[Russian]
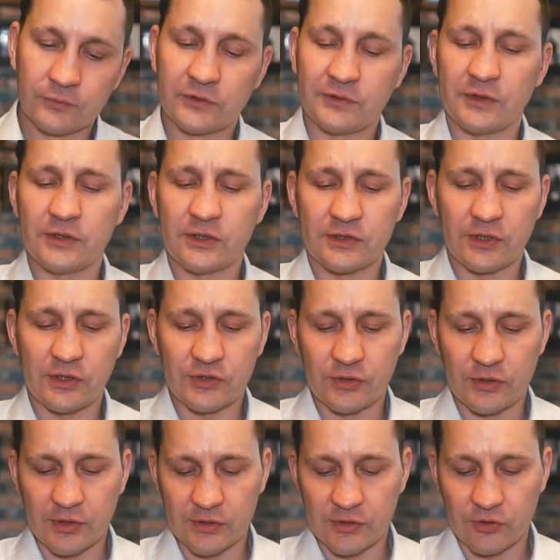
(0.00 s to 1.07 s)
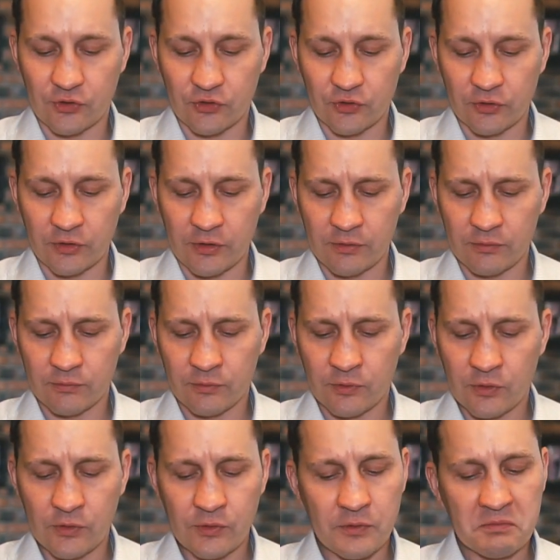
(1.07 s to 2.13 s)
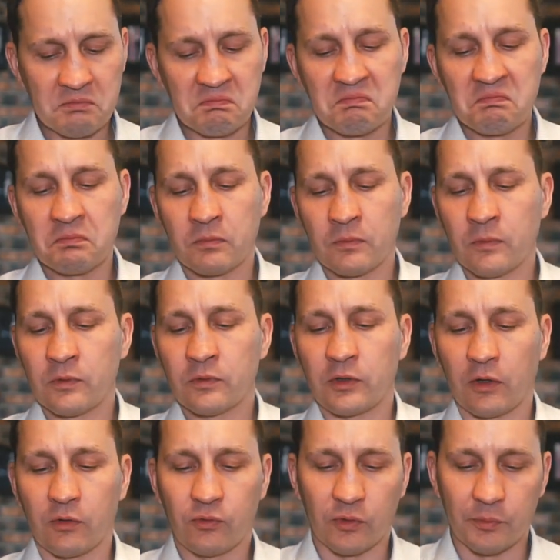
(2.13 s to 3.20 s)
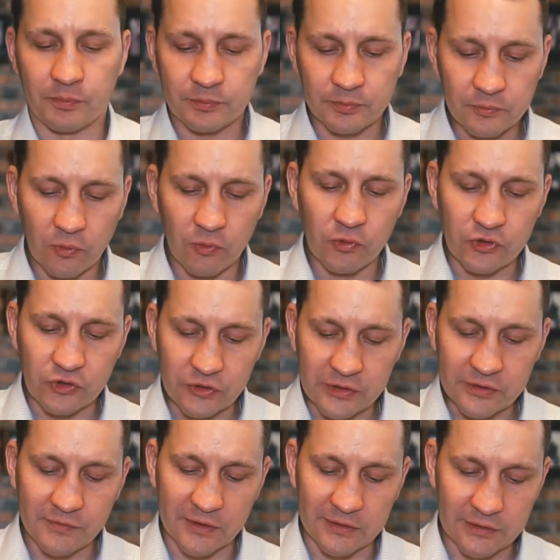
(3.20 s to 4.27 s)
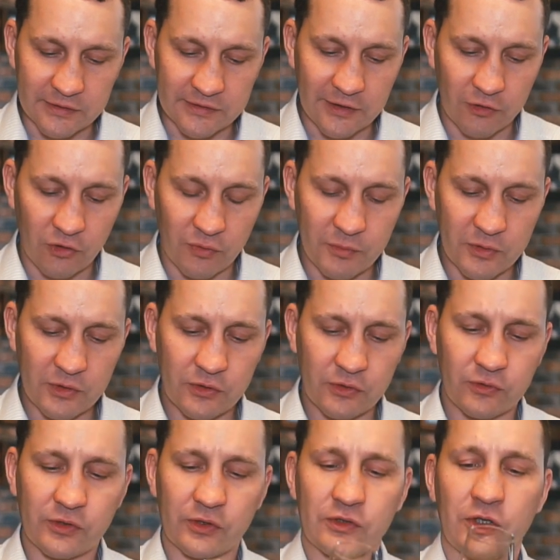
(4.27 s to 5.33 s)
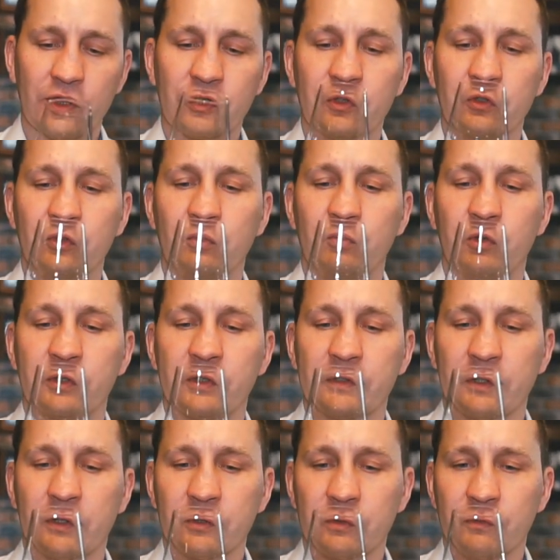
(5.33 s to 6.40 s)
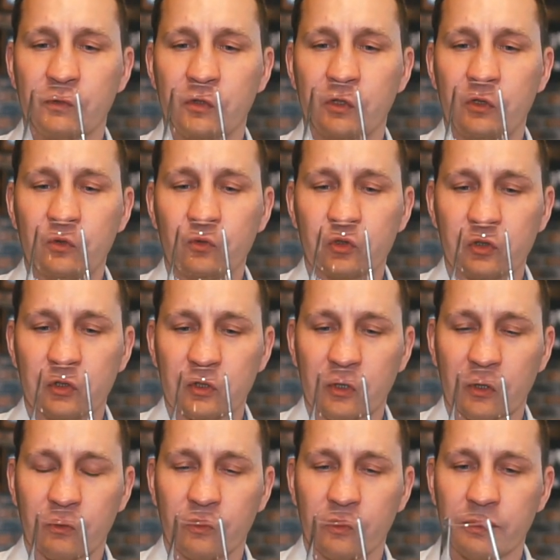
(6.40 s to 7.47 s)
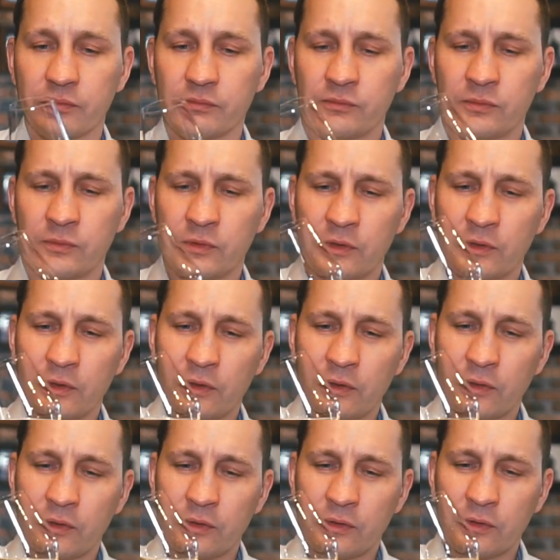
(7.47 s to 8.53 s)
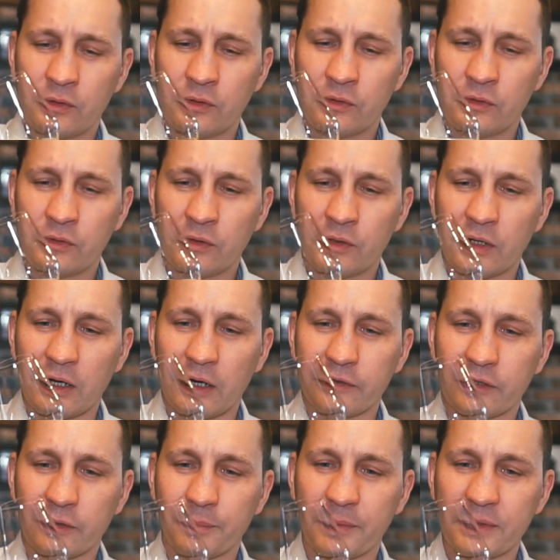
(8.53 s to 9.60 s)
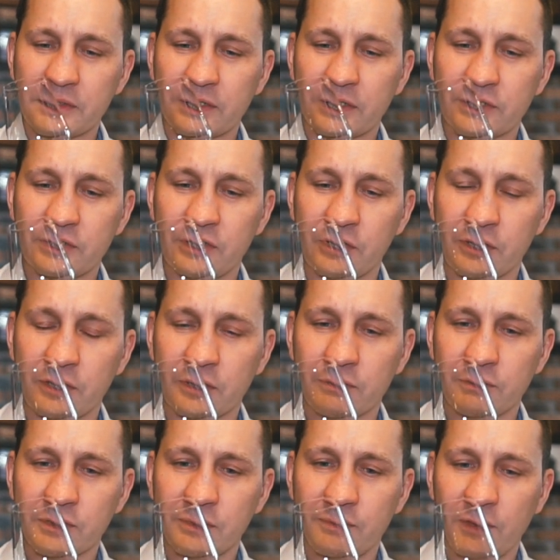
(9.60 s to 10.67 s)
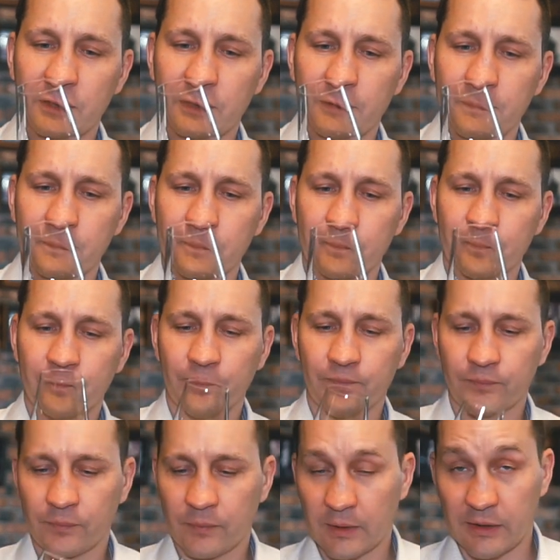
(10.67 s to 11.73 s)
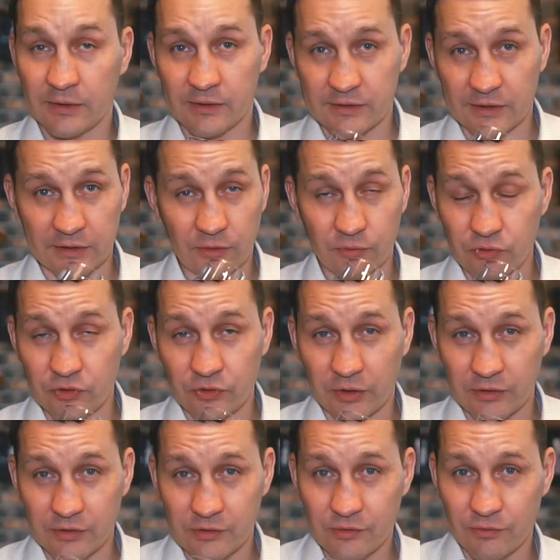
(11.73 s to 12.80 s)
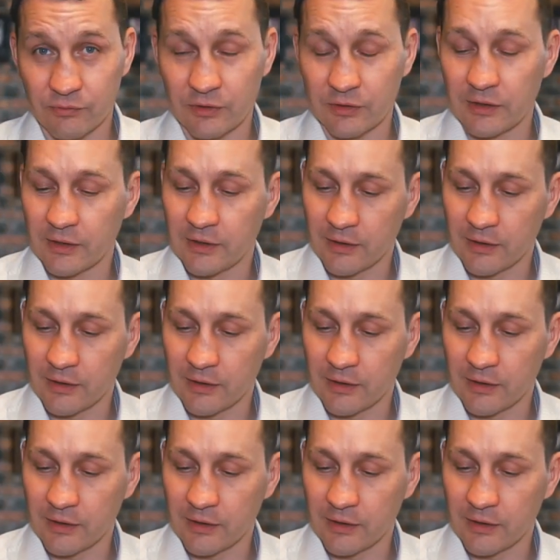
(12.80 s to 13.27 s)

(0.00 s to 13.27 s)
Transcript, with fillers: Цвет достаточно насыщенный. Такой очень светло-соломенный, но достаточно глубокий. Сразу видно южный такой характер происхождения этого цвета. Хотя сорта очень традиционные для